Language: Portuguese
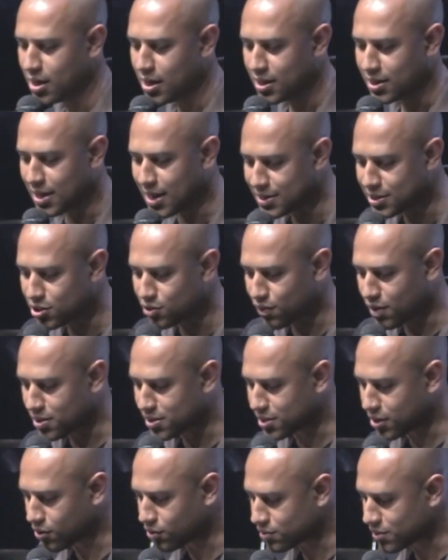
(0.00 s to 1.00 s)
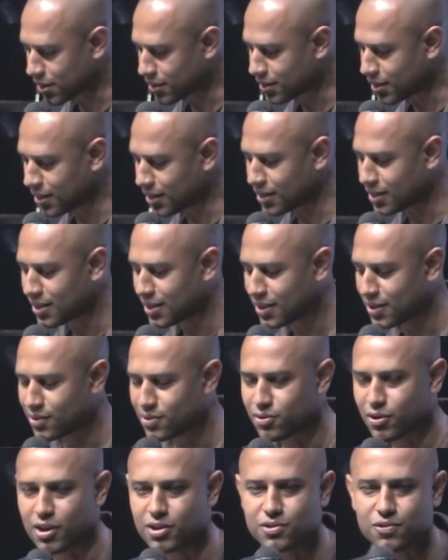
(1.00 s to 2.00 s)
Nesses versículos aqui,
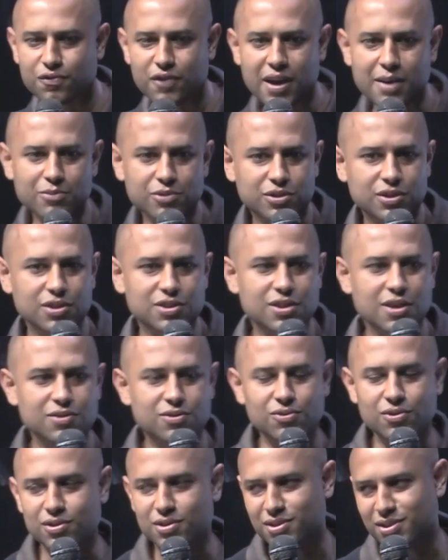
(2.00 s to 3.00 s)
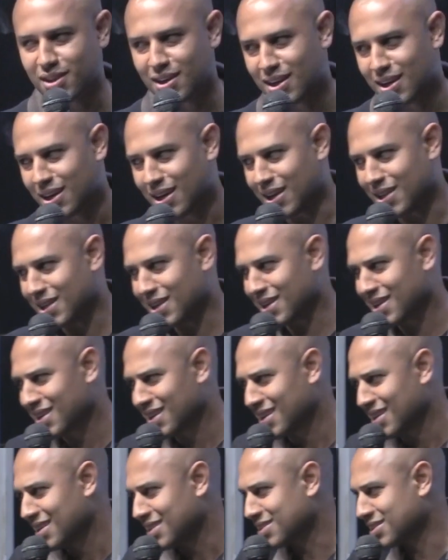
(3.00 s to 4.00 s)
nós vemos que Jesus,
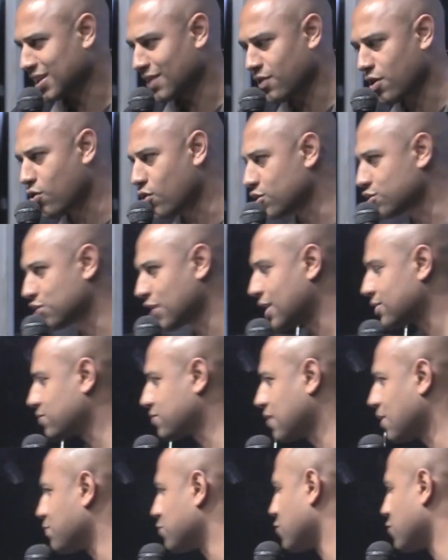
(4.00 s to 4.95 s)
ele estava rodeado sempre